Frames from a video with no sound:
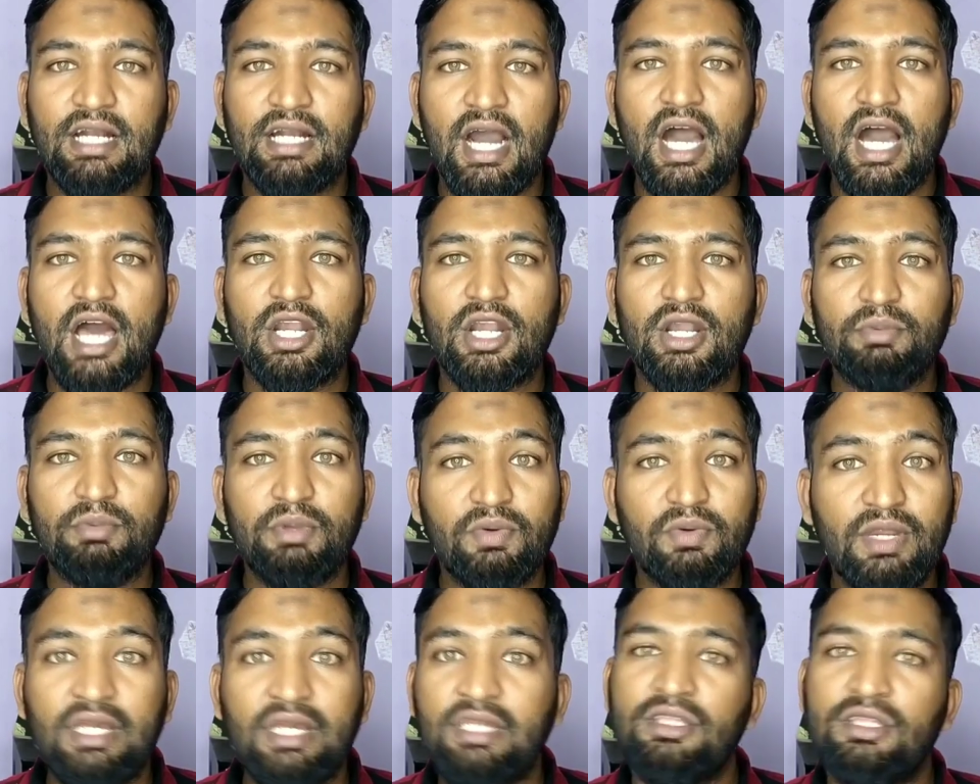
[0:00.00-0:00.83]
காரணம்
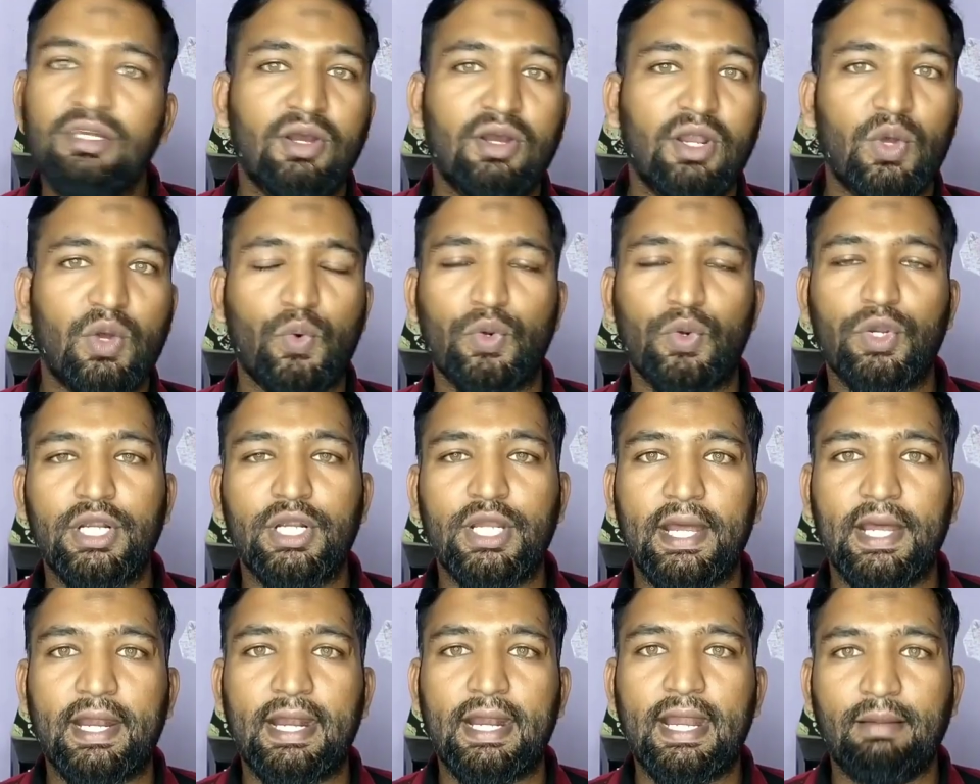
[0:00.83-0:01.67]
இவர் இந்துக்களை
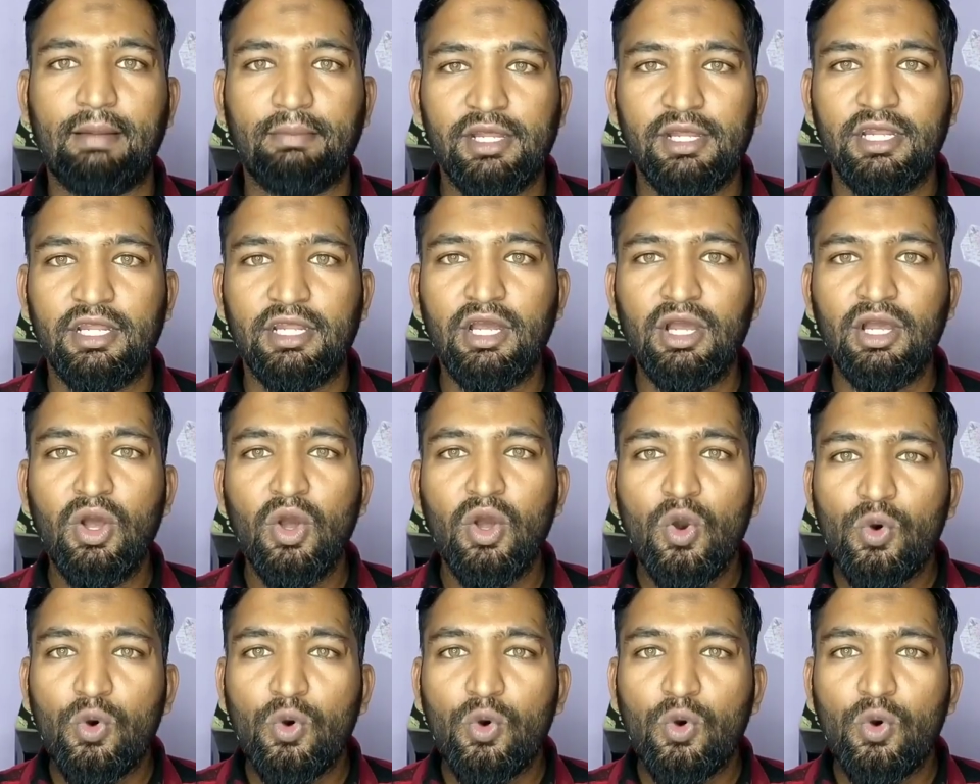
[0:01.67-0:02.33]
கொண்டுட்டார்ல அப்படின்னு